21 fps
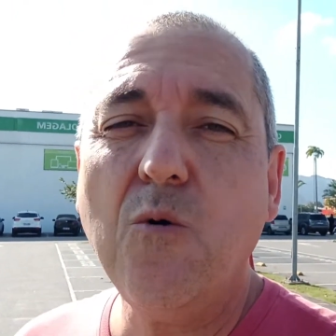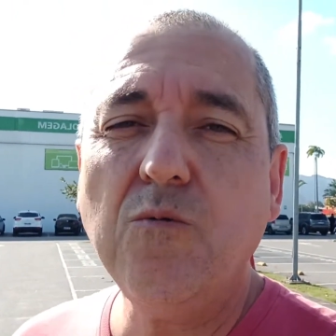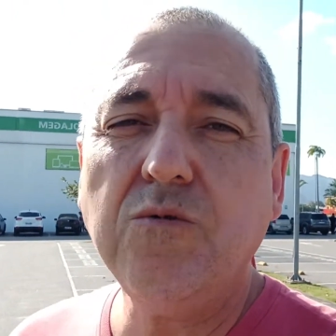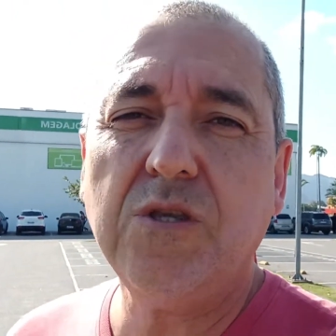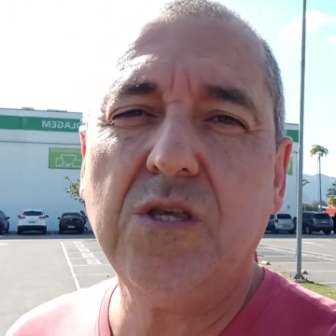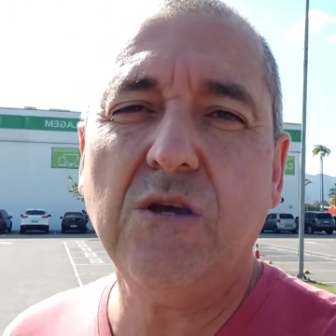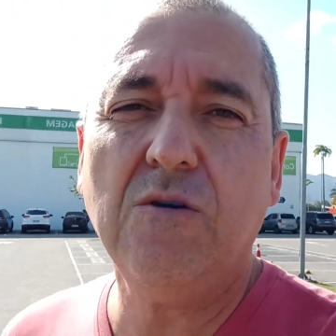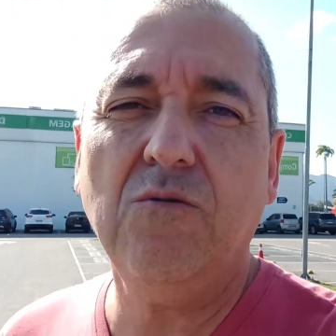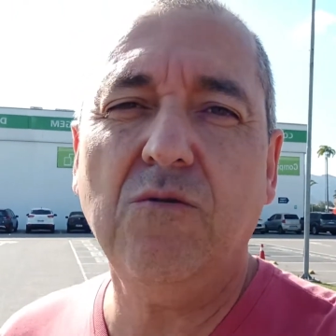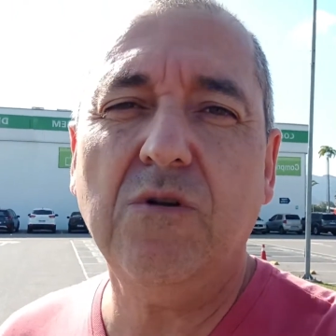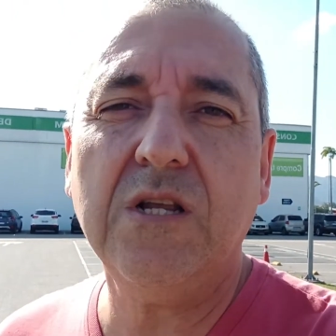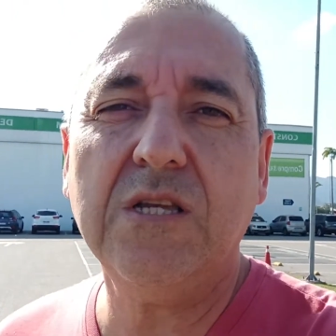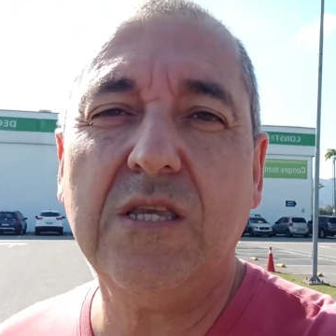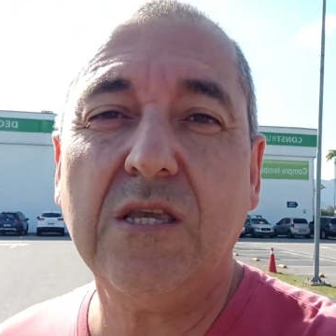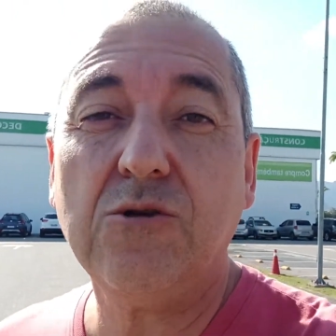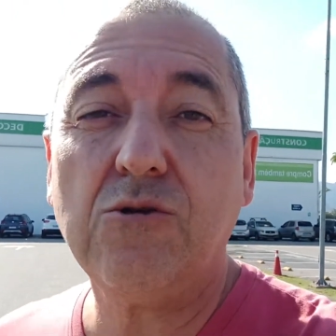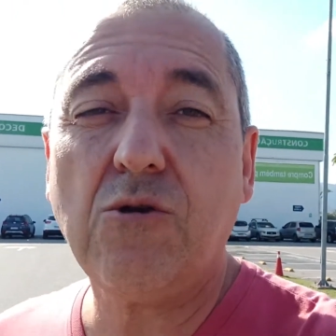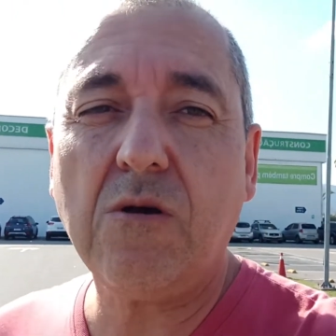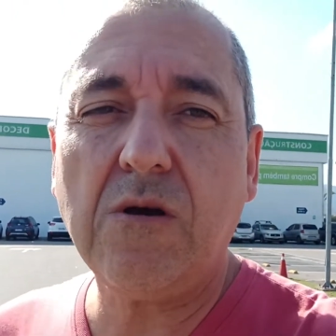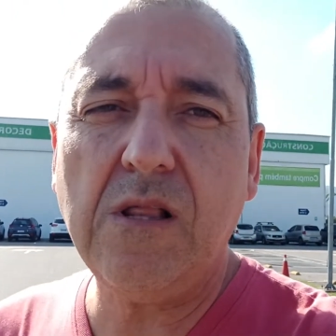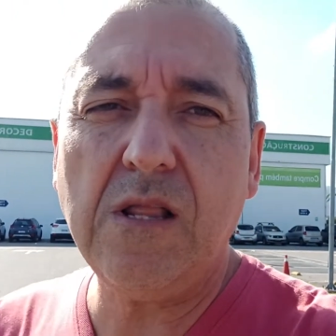com
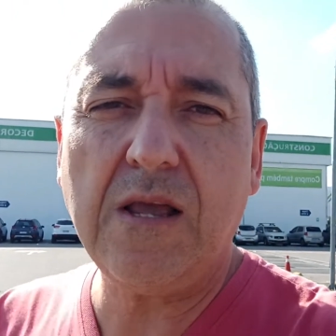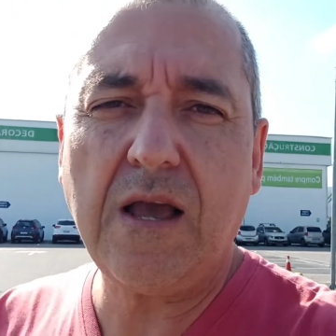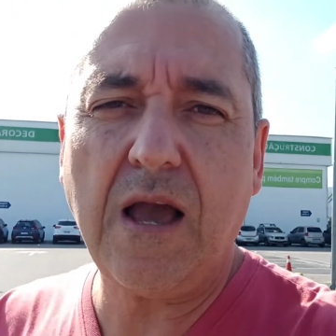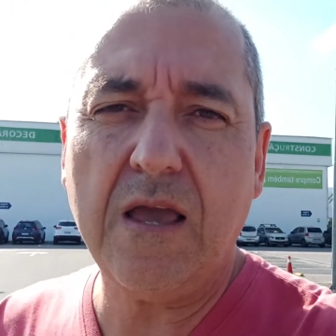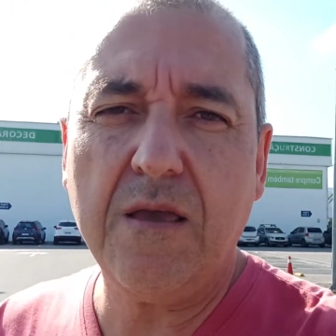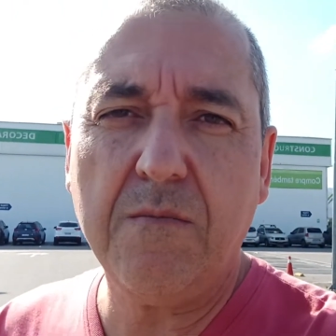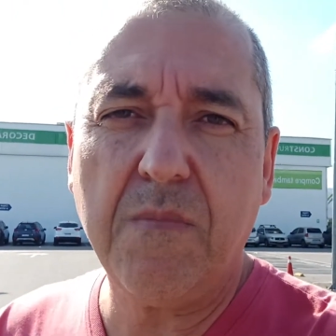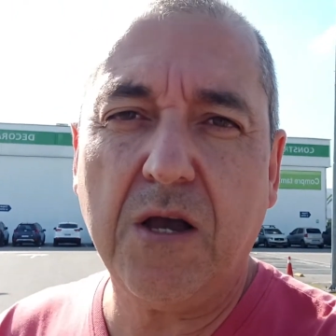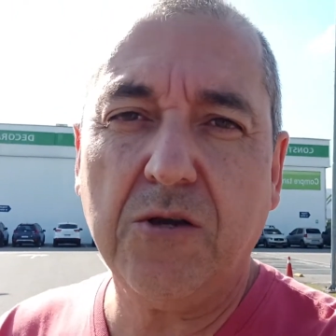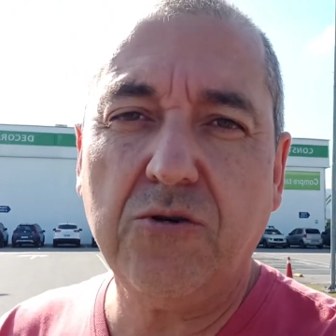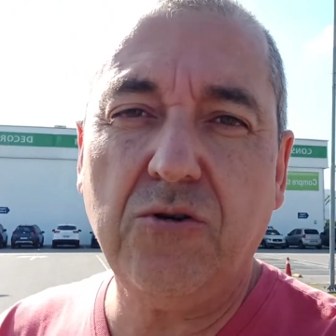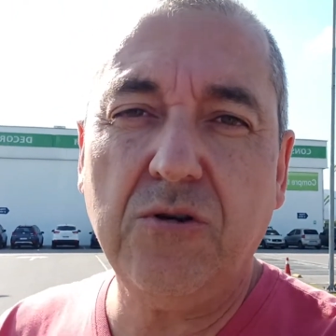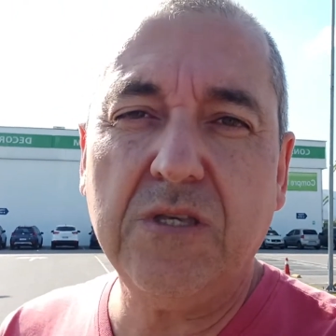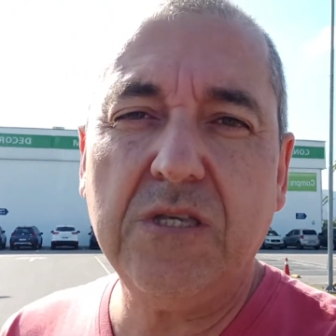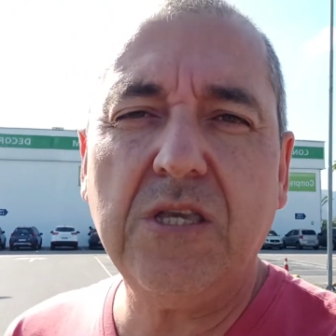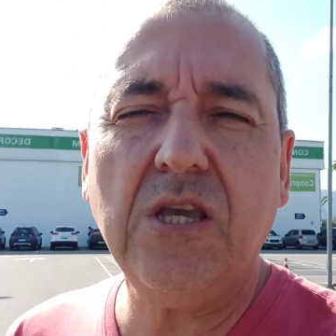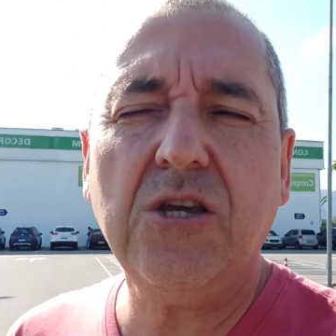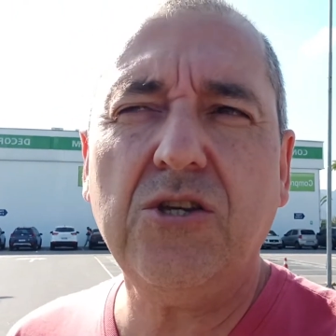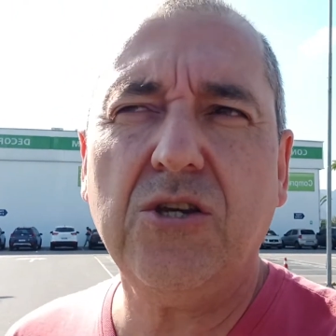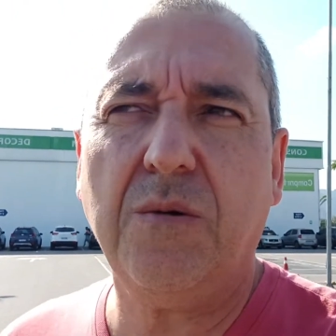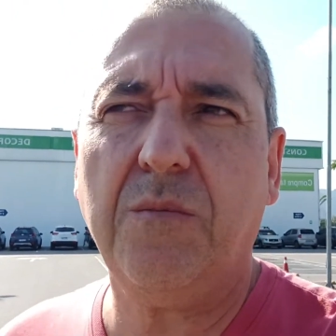segurança, é só clicar embaixo em
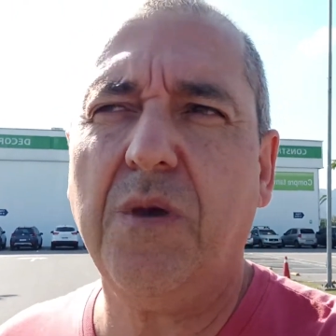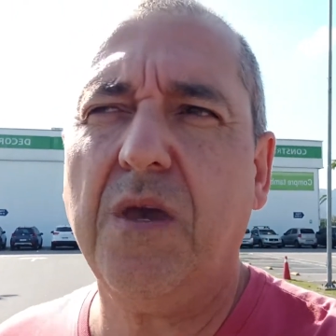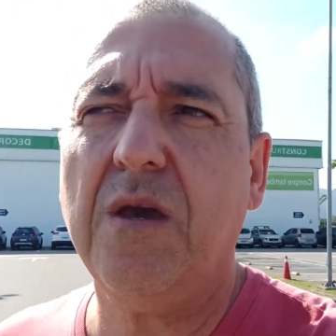Seja